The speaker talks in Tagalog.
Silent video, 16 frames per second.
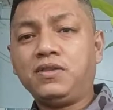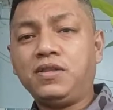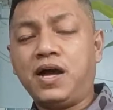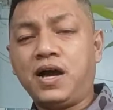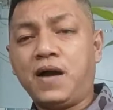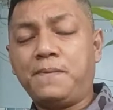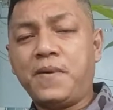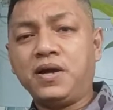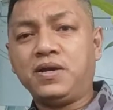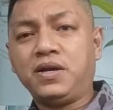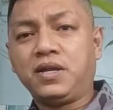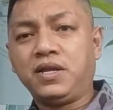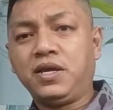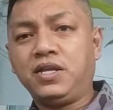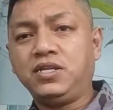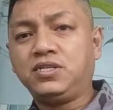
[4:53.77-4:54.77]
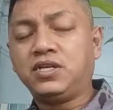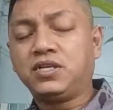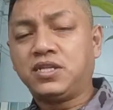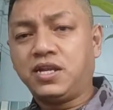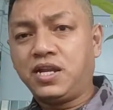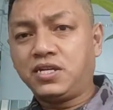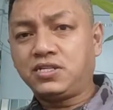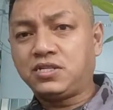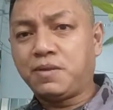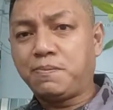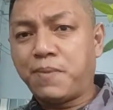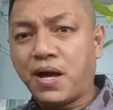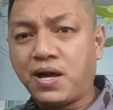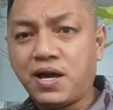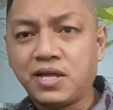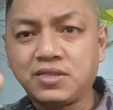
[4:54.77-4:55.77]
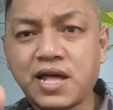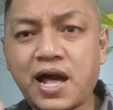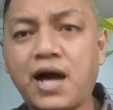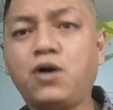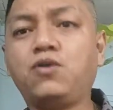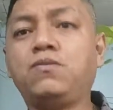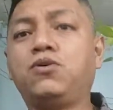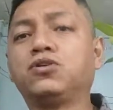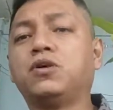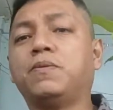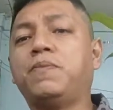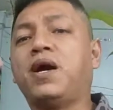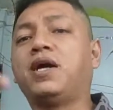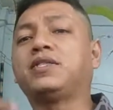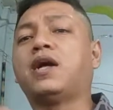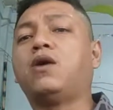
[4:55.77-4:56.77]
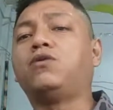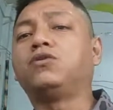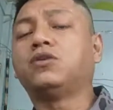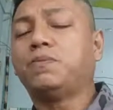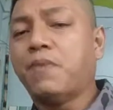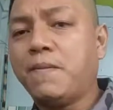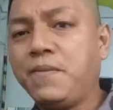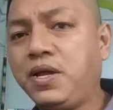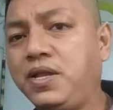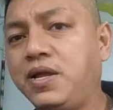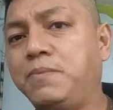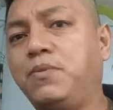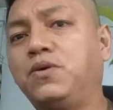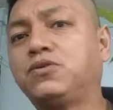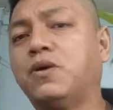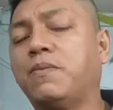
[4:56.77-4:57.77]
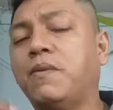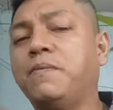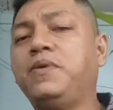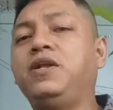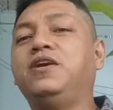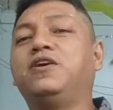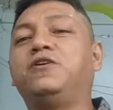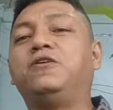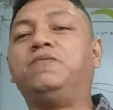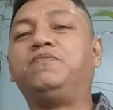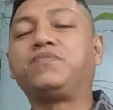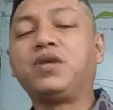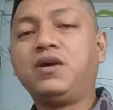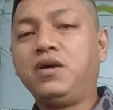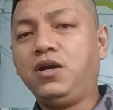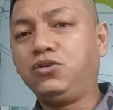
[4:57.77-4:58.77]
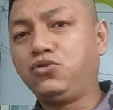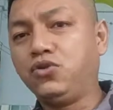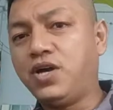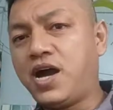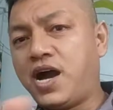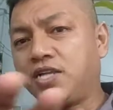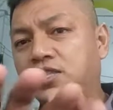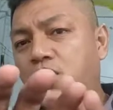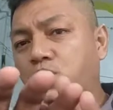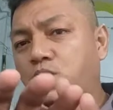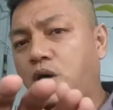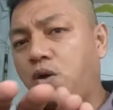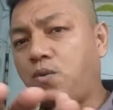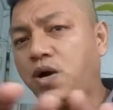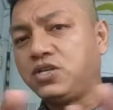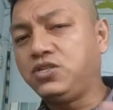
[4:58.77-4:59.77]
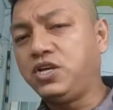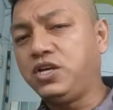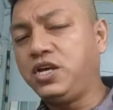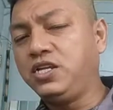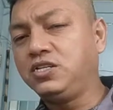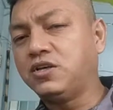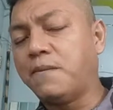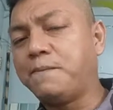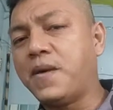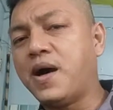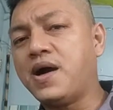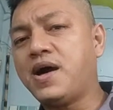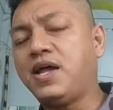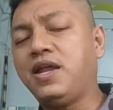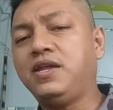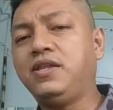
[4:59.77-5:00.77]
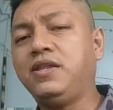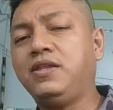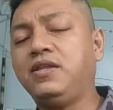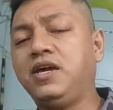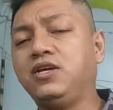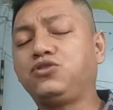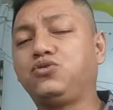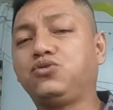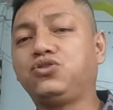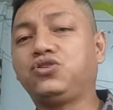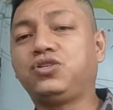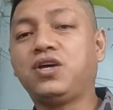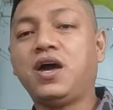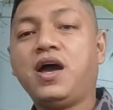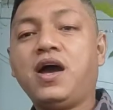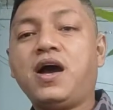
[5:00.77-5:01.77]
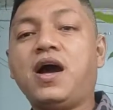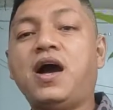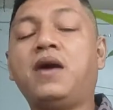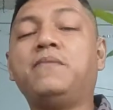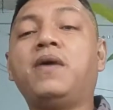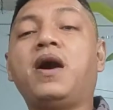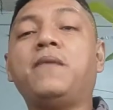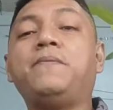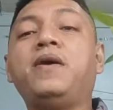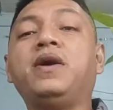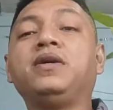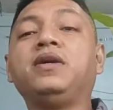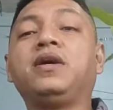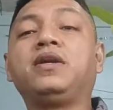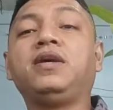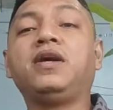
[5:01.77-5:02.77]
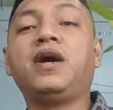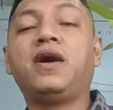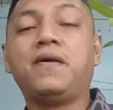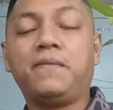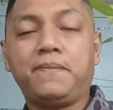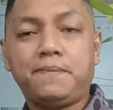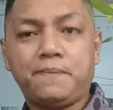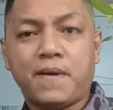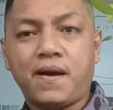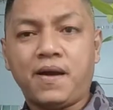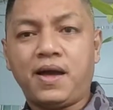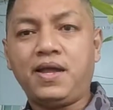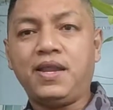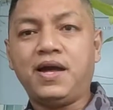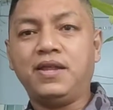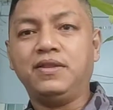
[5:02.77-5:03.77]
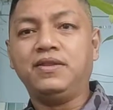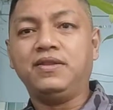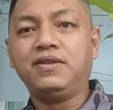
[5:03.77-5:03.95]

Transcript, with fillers: na kapangyarihan ni Satanas sa pagkatao mo, sa pagkatao ko, sa pamilya mo, sa pamilya ko, ito'y ating wawaksihin sa pangalan ni Jesus ang makapangyarihang pangalan